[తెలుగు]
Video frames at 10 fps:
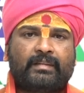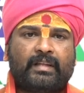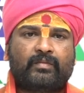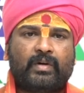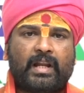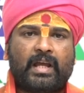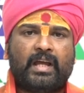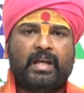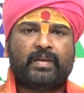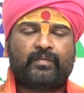తద్వారా
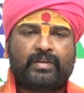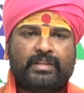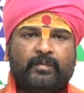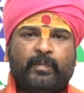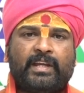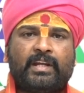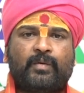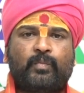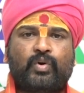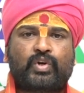విద్య పైన
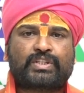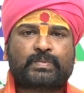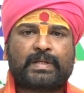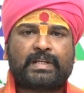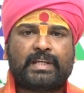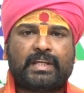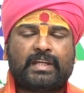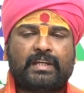ఫోకస్ పెట్టి